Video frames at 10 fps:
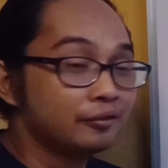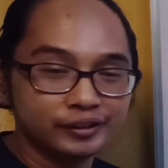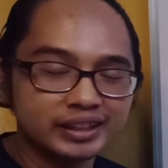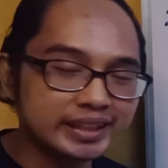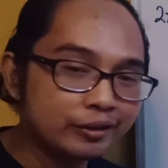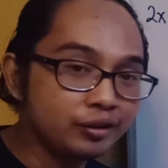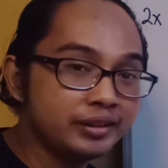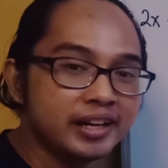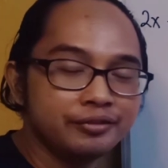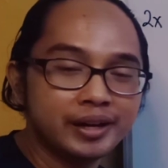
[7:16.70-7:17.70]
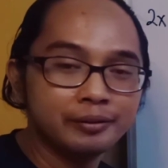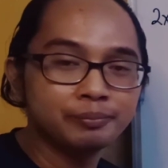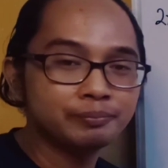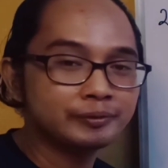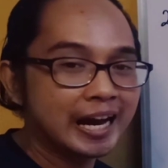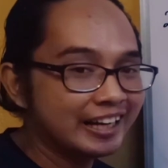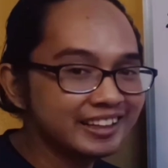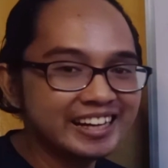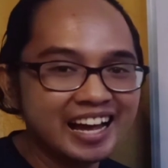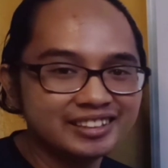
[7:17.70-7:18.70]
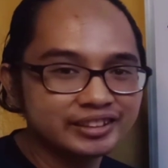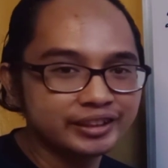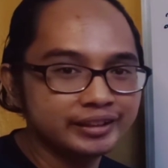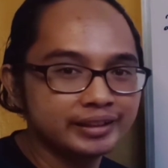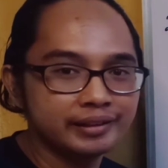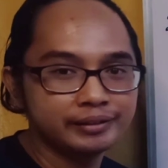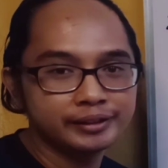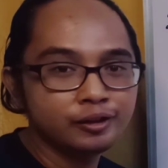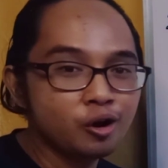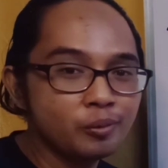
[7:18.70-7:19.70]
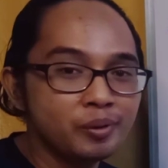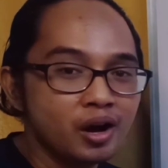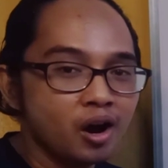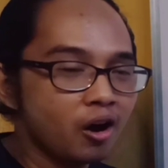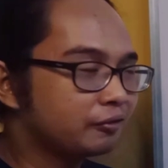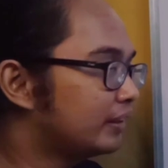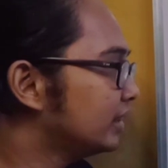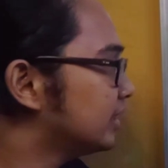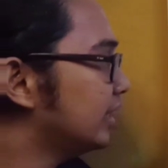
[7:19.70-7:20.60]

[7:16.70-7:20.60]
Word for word: For the second given, kindly answer the slope of this